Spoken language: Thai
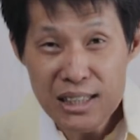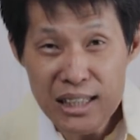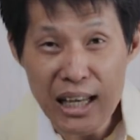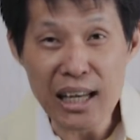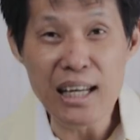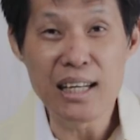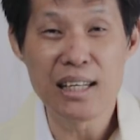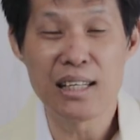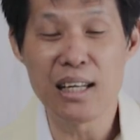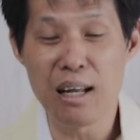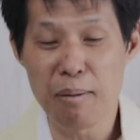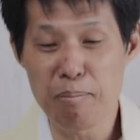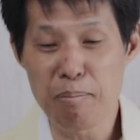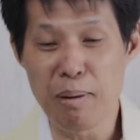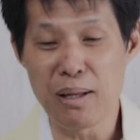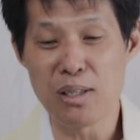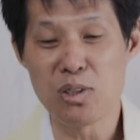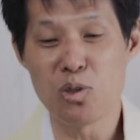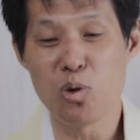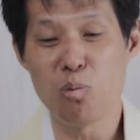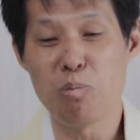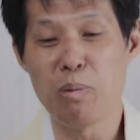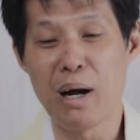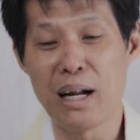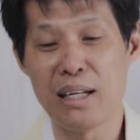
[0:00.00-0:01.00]
จริงในปั
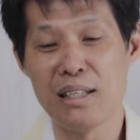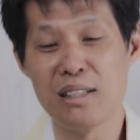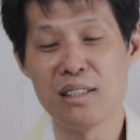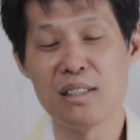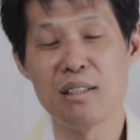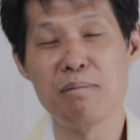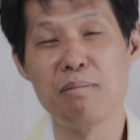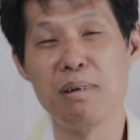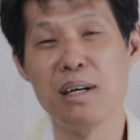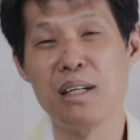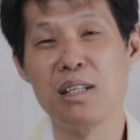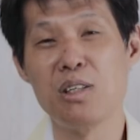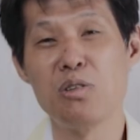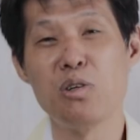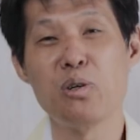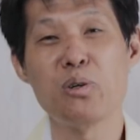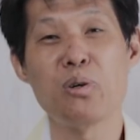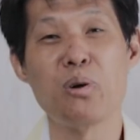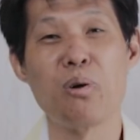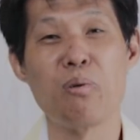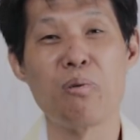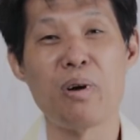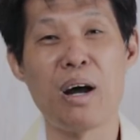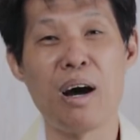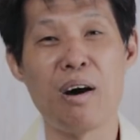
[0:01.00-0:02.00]
จจุบันเสมอในชีวิ
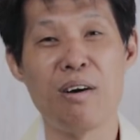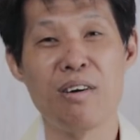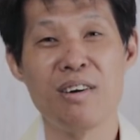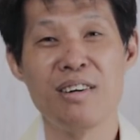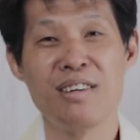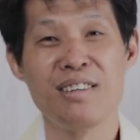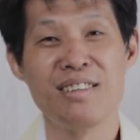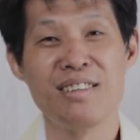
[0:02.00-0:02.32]
ตของเรา